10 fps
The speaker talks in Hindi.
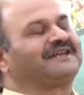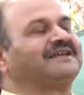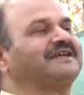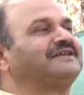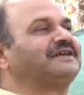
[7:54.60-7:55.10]
नहीं
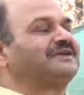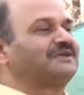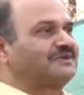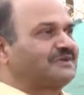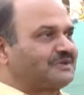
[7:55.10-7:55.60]
नहीं ये
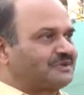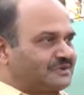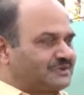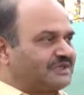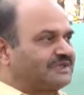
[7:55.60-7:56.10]
जो
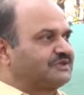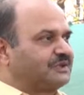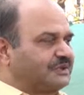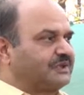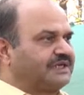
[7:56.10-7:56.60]
चूँकि ये
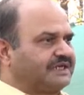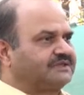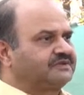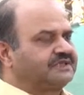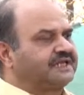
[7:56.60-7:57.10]
दोनों हैं
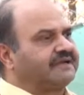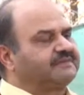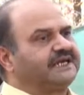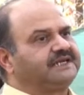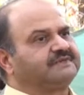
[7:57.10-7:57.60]
तो ये
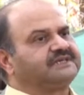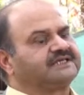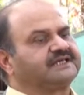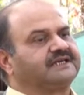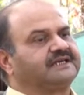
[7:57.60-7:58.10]
लाइमलाइट हम्म। में
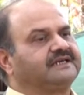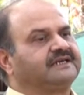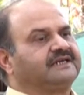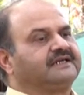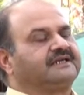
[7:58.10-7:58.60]
ज़्यादा हैं
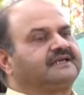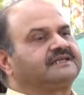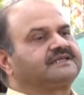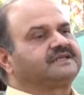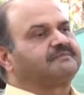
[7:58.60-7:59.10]

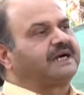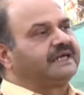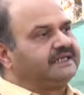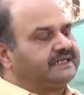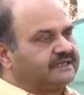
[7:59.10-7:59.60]
लेकिन जैसे
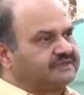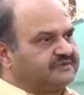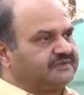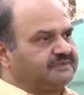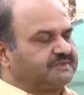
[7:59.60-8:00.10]
पायली है
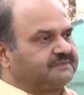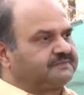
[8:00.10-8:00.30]
सिवनी में